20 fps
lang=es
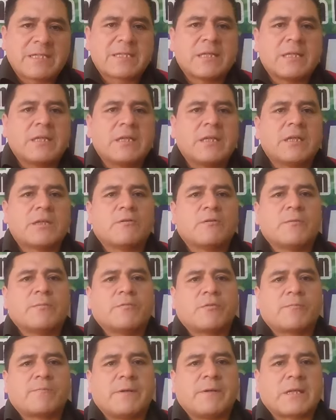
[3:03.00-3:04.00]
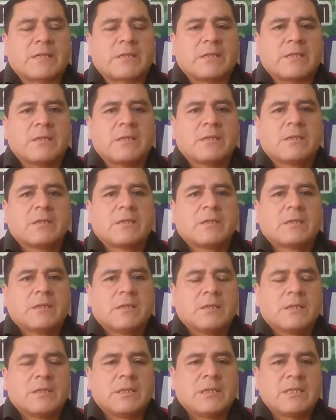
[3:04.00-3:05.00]
hasta el día de hoy por parte
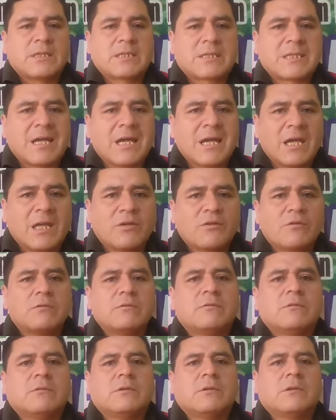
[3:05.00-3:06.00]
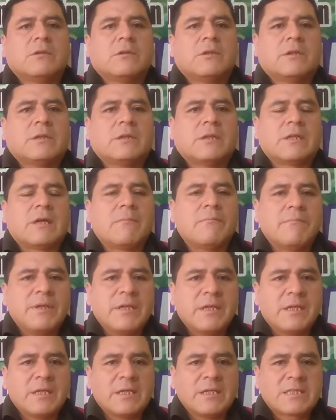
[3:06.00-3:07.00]
del Estado,
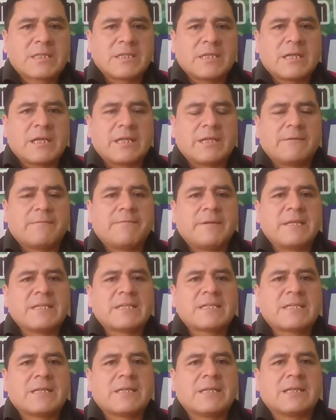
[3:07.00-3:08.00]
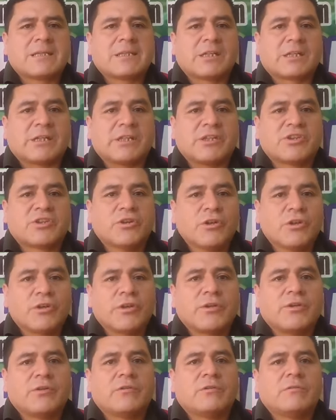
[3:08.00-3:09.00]
también este, la defensa del
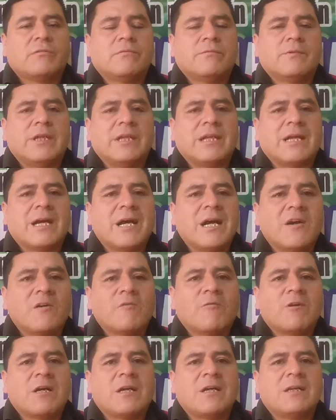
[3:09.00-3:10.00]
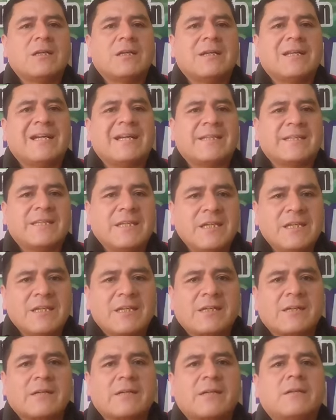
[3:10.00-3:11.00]
territorio, del agua, la
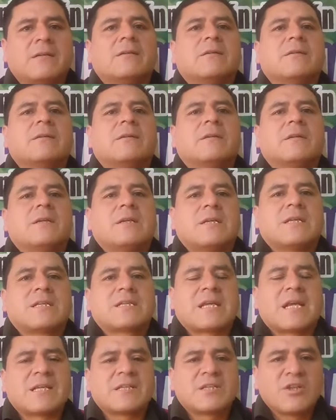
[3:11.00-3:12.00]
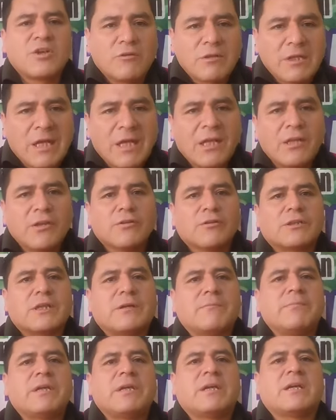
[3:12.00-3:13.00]
tierra, sancionando
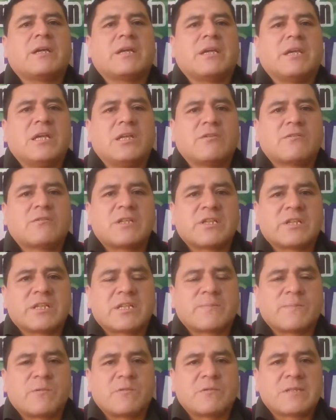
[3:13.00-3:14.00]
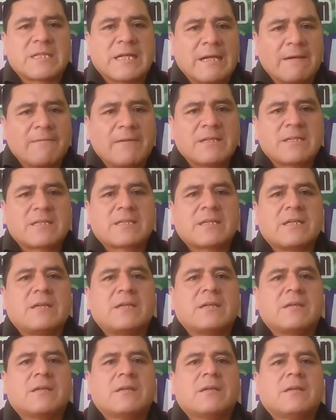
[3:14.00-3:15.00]
también a aquellos irresponsables que